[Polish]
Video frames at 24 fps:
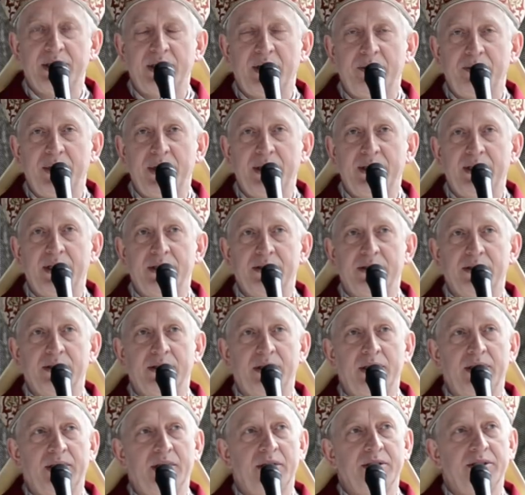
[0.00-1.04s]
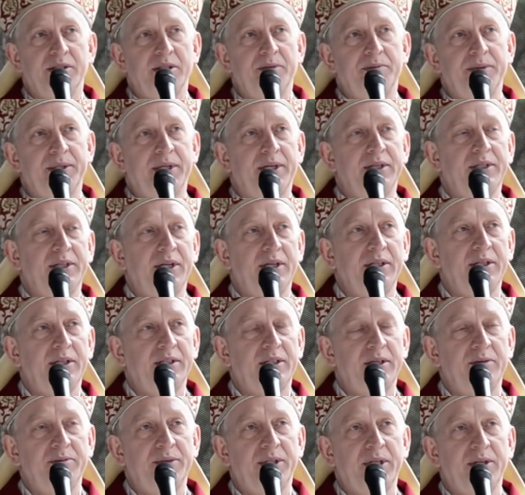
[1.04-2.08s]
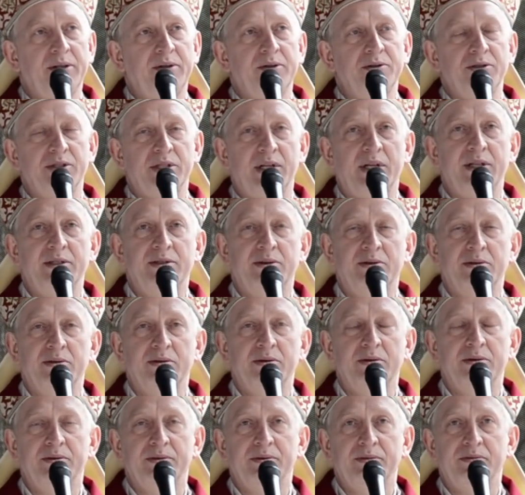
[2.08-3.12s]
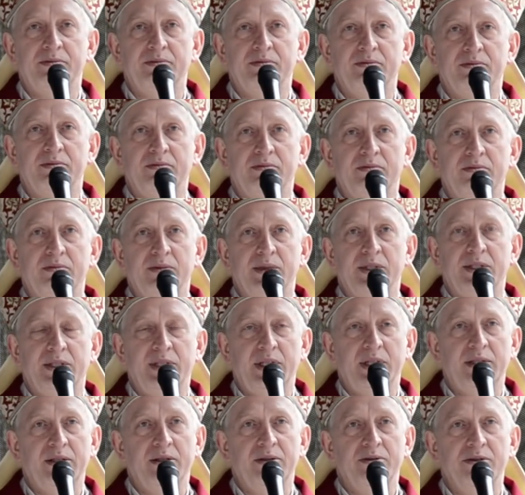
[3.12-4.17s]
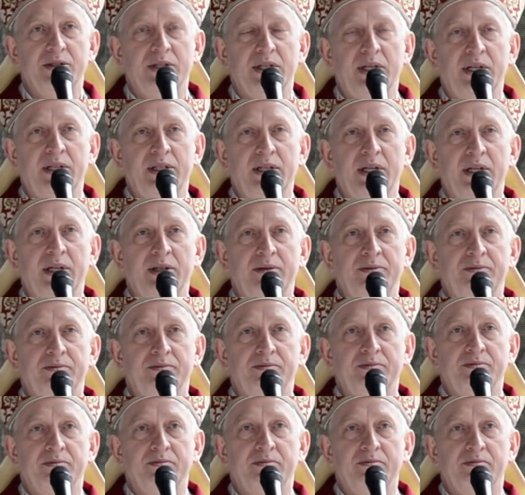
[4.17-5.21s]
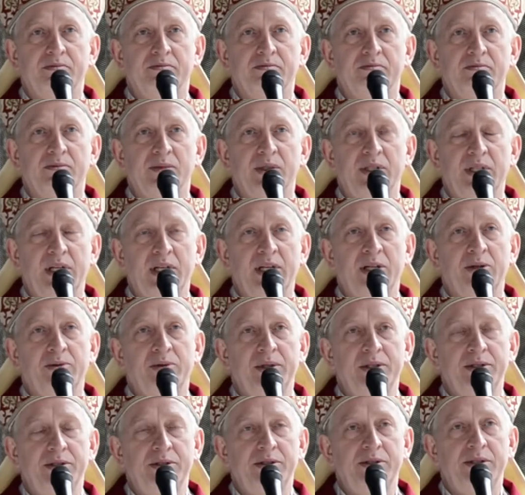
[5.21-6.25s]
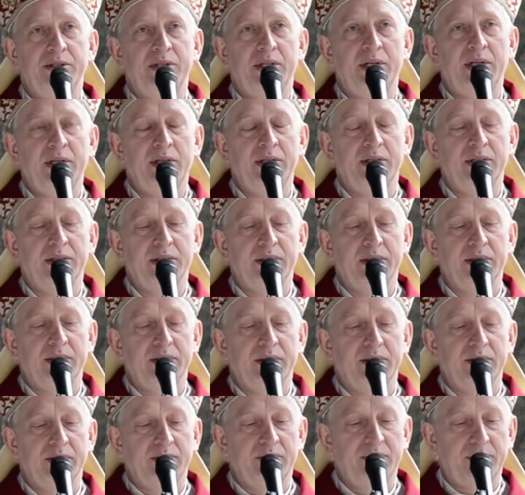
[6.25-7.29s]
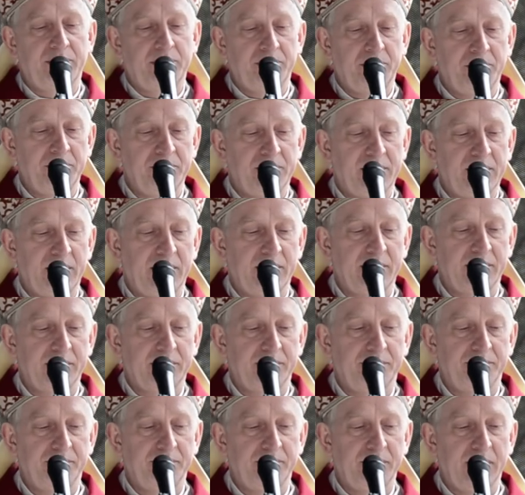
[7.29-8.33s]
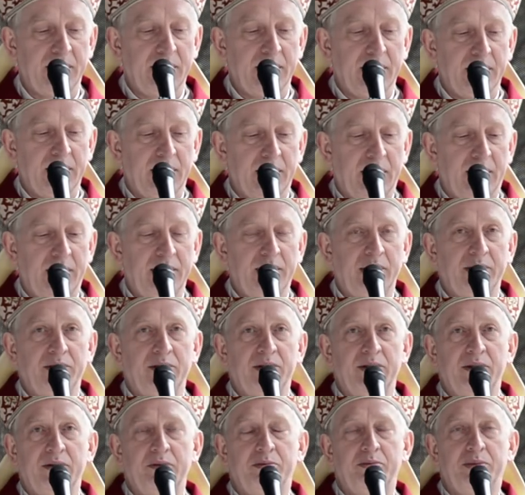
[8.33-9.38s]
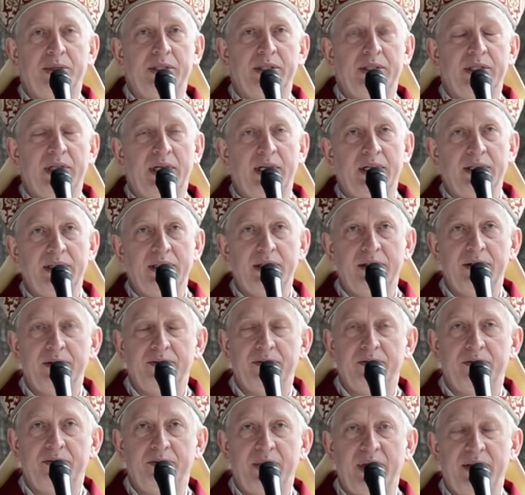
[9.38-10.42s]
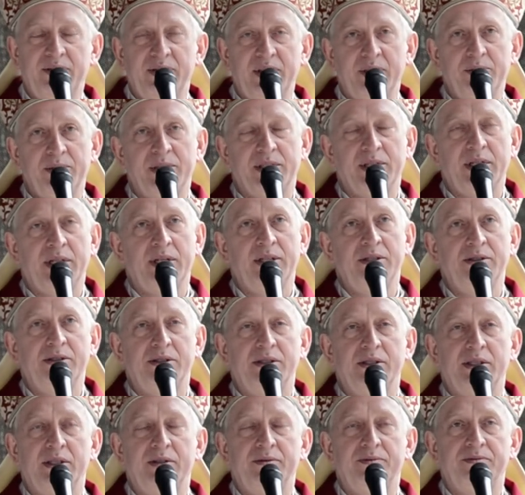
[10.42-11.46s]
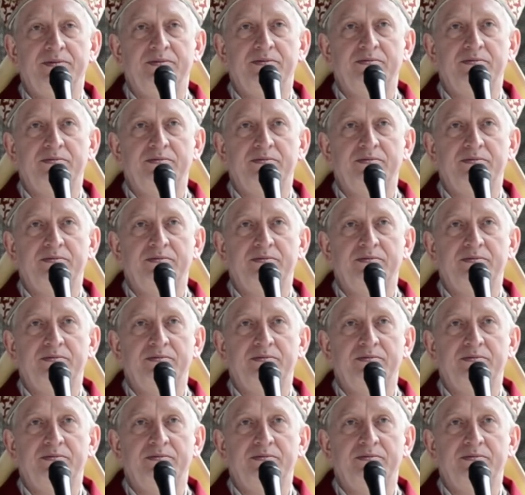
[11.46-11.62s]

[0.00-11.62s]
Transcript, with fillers: zapytać, czy te nasze pragnienie tamtego czasu zjednoczenia legły dzisiaj w gruzach. A na to pytanie w pewnym sensie